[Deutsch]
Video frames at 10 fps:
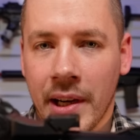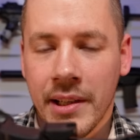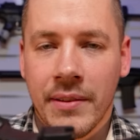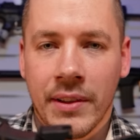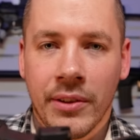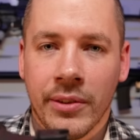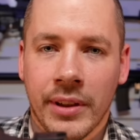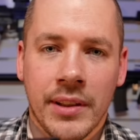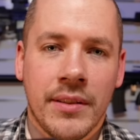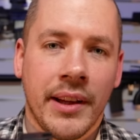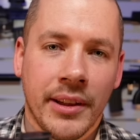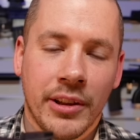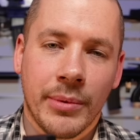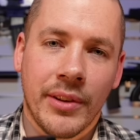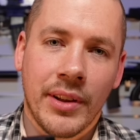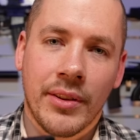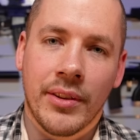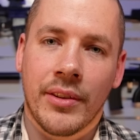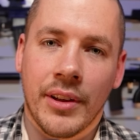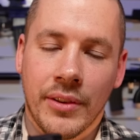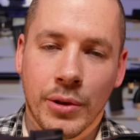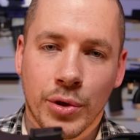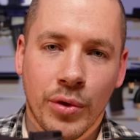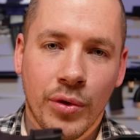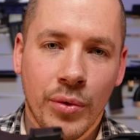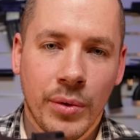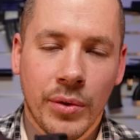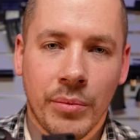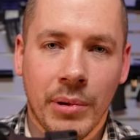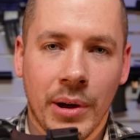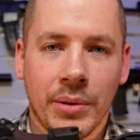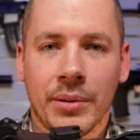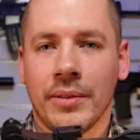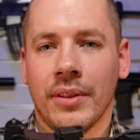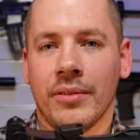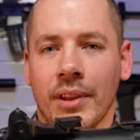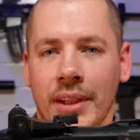21 zu 1 länger übersetzt, das heißt der Schusszyklus braucht auf jeden Fall